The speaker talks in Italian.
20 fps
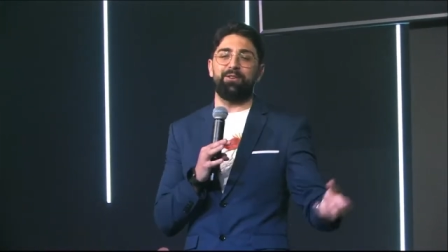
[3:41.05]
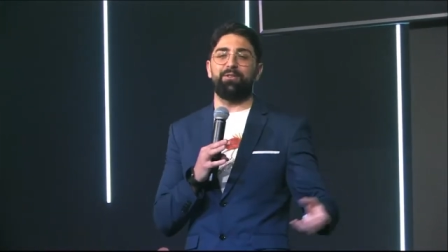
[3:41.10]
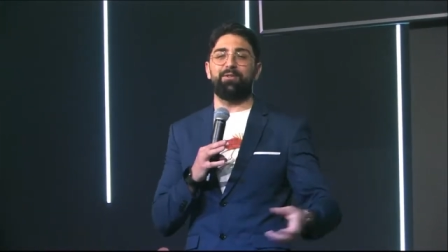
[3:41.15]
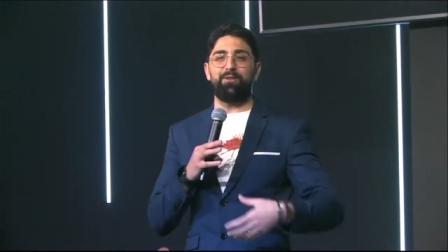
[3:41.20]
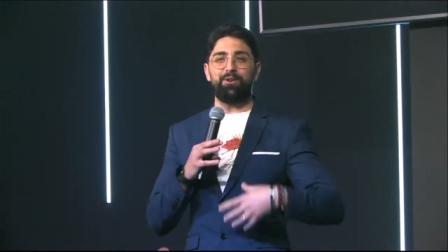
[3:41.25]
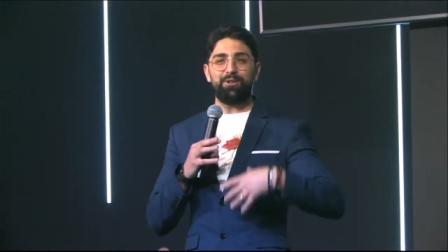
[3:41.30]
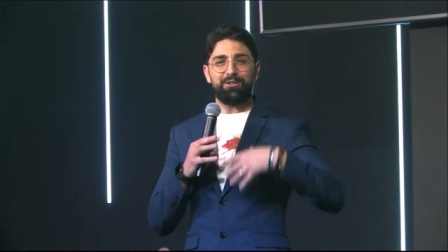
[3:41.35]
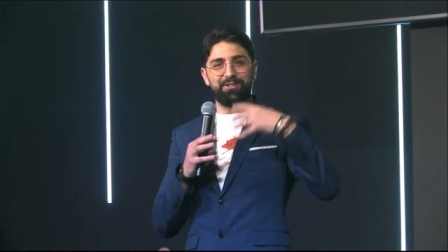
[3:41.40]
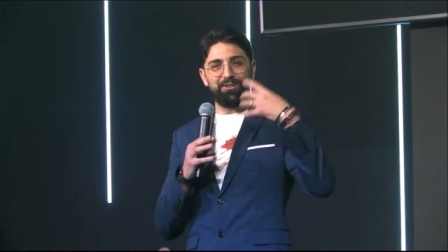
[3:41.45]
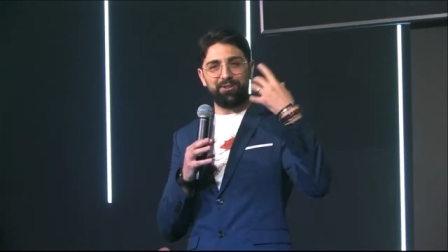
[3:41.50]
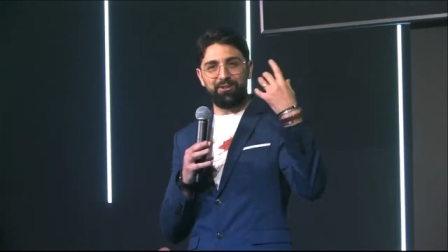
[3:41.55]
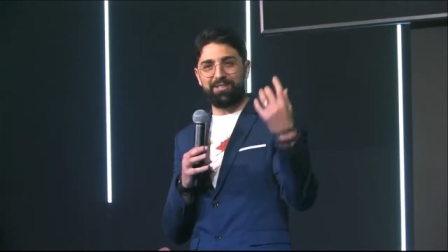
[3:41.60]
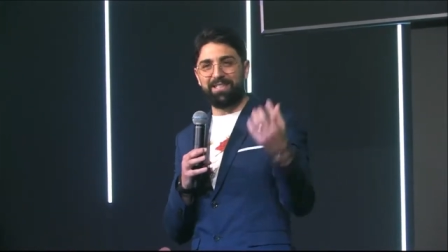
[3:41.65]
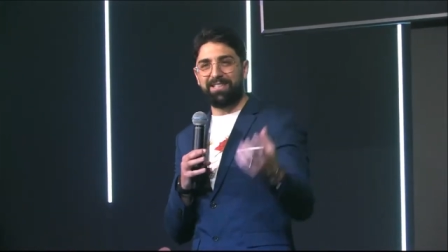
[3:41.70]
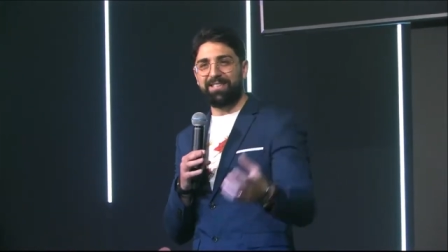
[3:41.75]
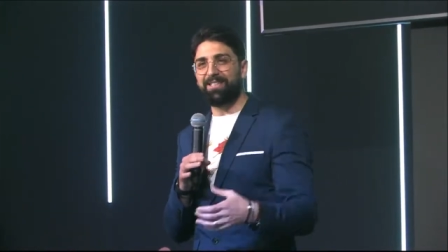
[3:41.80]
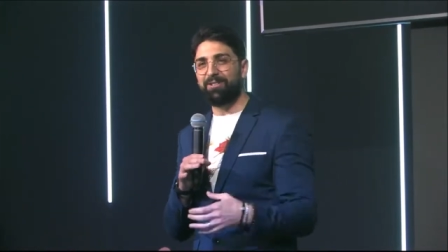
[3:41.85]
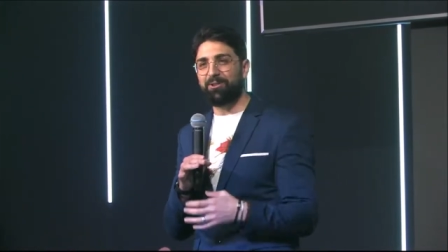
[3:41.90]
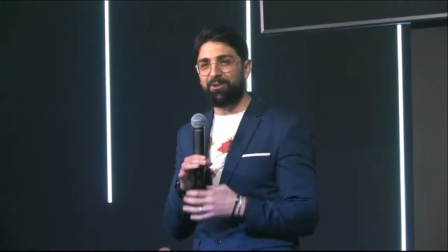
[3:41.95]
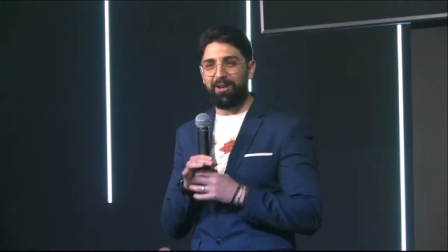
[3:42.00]
forse ho
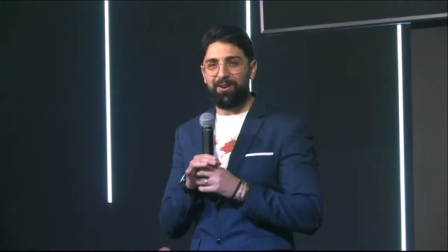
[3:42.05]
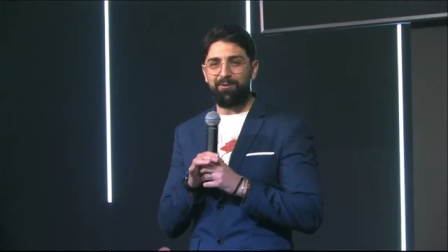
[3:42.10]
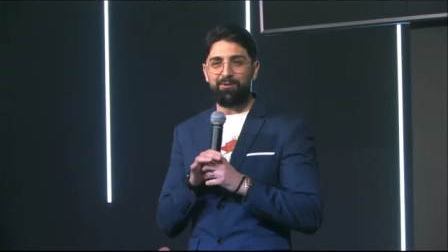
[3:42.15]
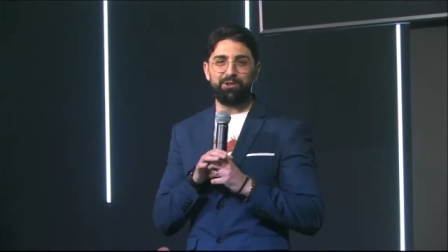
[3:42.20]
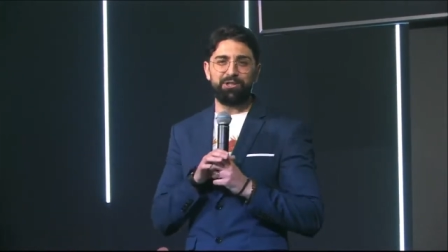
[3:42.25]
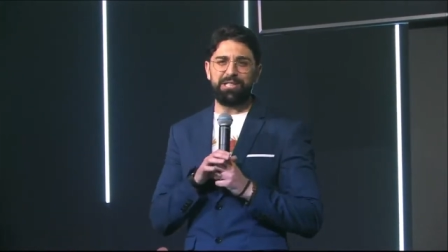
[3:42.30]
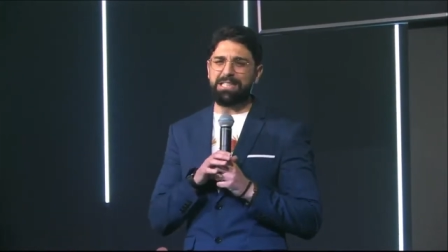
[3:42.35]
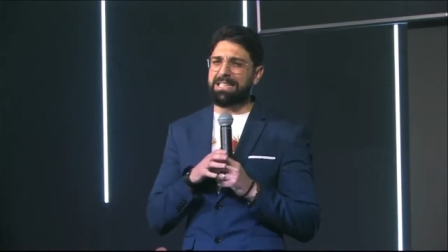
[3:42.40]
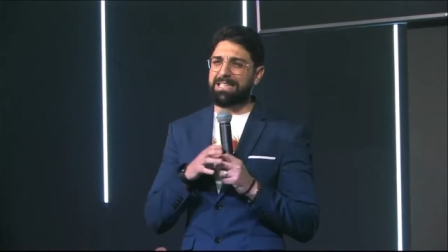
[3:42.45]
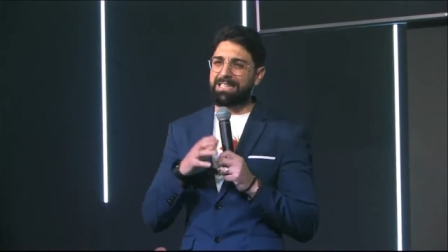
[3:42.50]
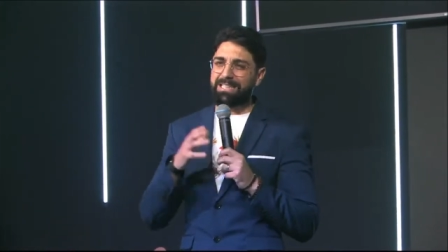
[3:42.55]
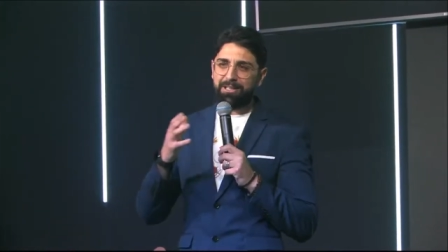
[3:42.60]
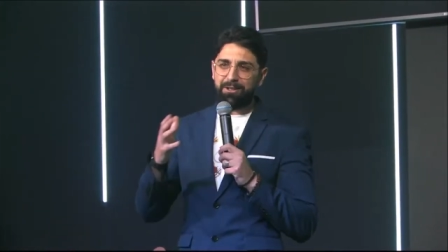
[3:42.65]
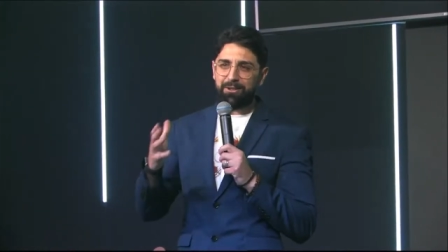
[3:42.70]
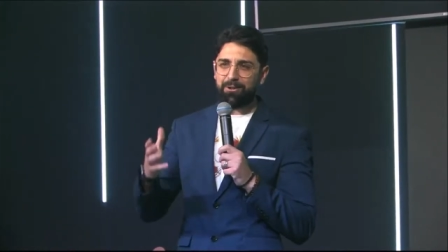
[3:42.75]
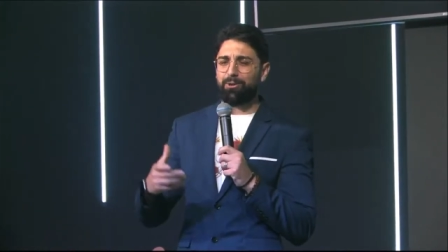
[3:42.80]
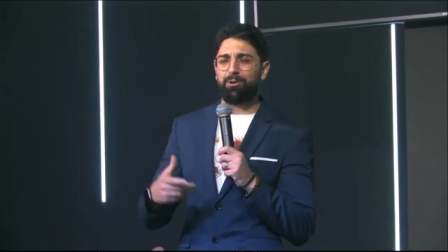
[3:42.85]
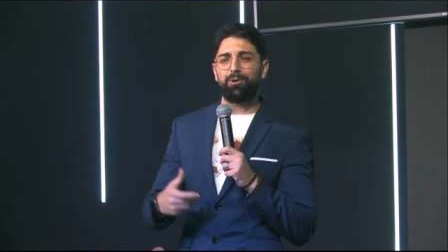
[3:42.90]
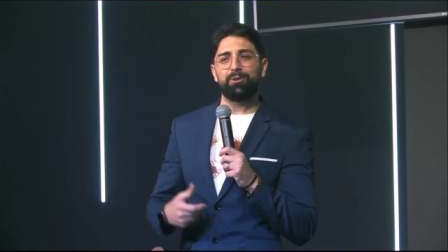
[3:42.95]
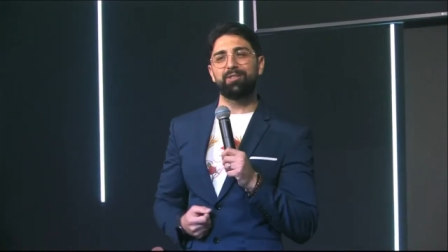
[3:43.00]
sentito la voce di Dio,
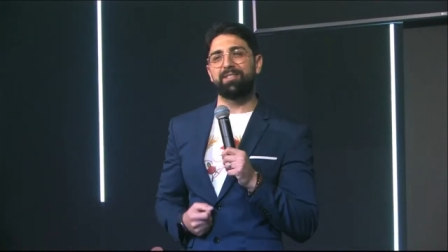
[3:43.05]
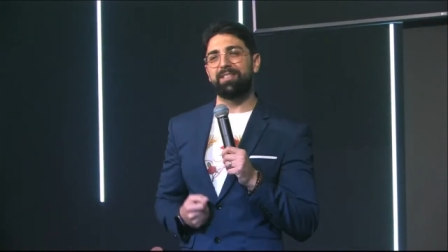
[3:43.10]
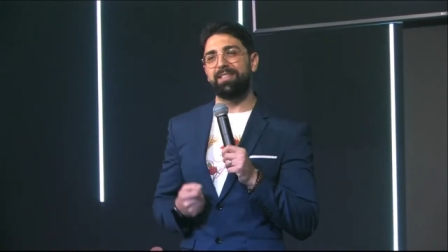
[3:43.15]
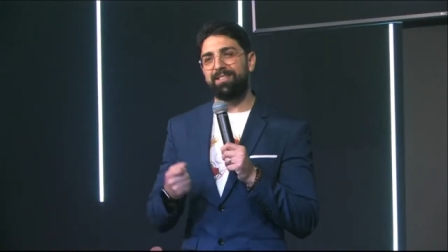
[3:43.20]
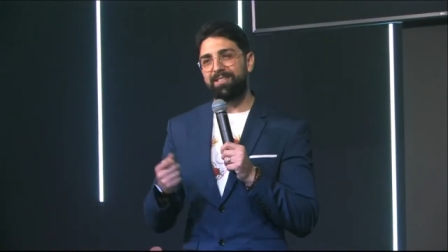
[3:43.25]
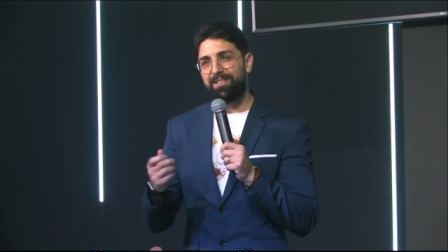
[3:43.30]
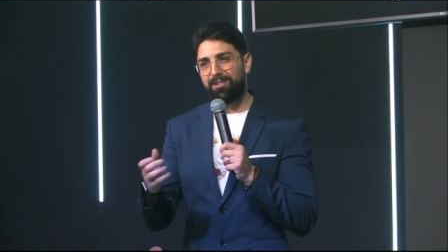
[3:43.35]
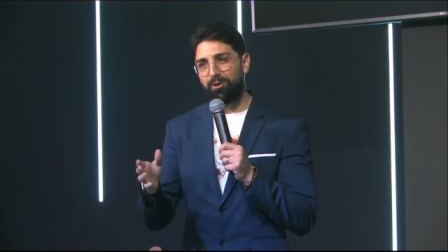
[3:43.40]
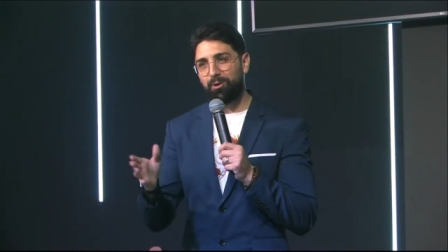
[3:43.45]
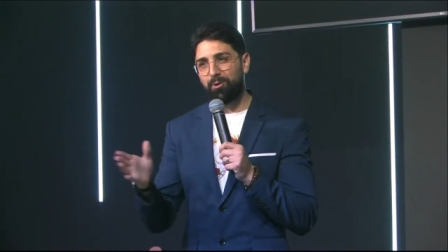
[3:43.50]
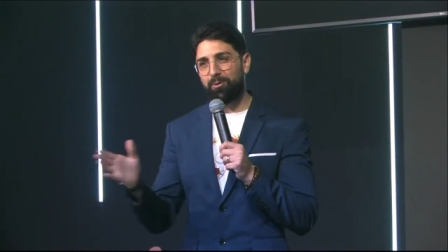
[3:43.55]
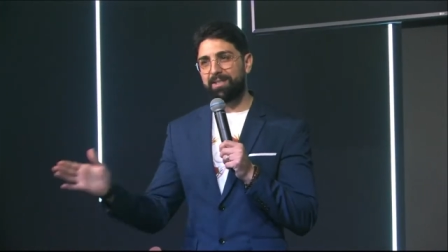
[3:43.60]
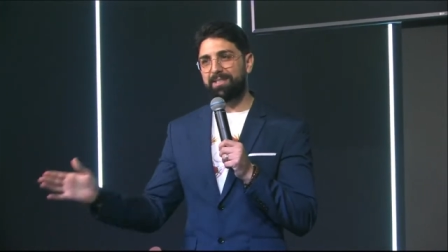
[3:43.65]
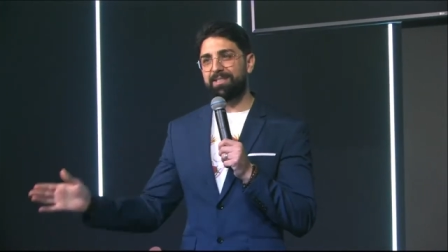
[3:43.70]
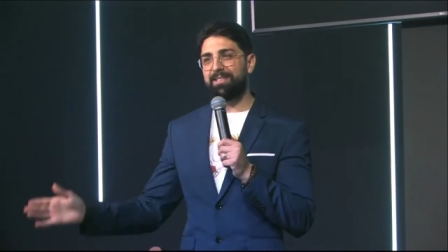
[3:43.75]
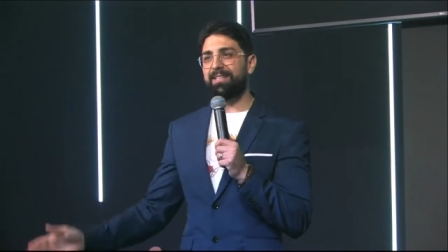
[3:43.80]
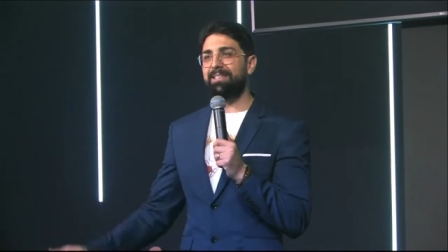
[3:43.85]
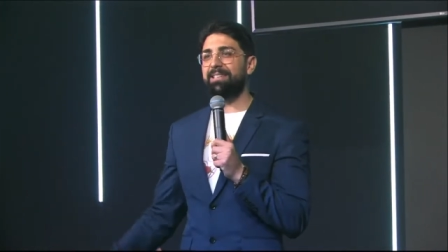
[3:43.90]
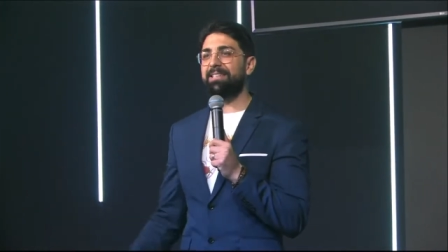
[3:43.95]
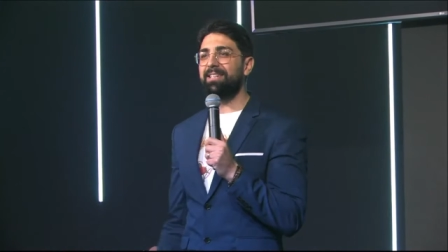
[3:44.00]
ho sentito
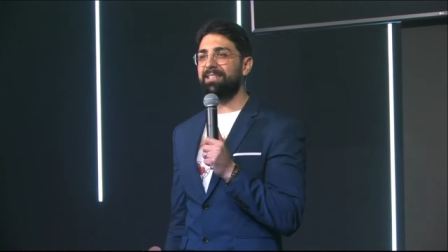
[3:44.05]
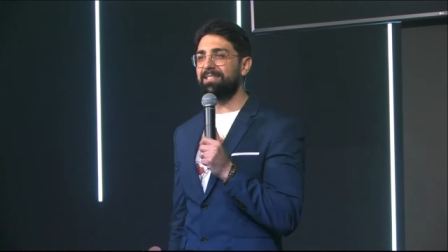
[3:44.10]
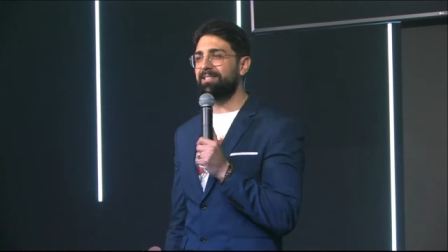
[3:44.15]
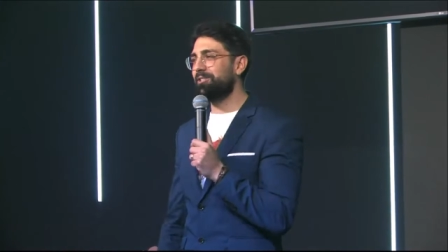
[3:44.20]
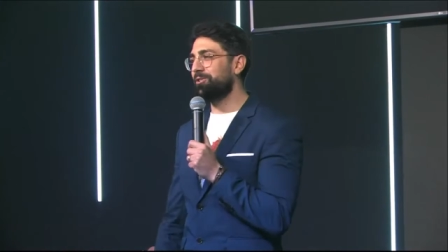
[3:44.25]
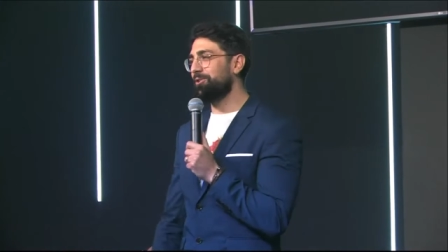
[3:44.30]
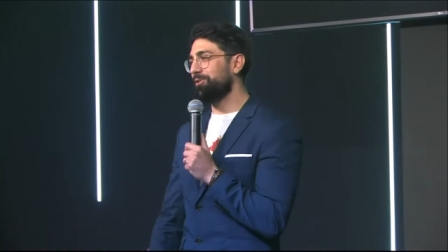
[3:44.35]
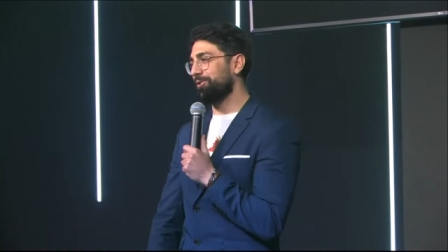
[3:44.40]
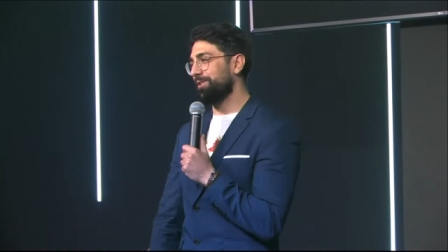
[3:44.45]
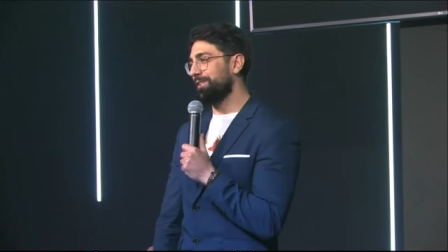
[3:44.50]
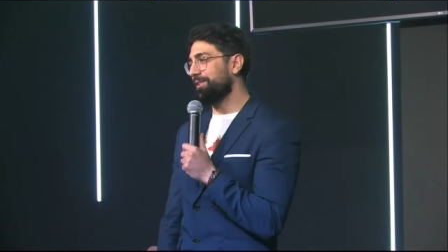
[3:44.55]
questa direzione.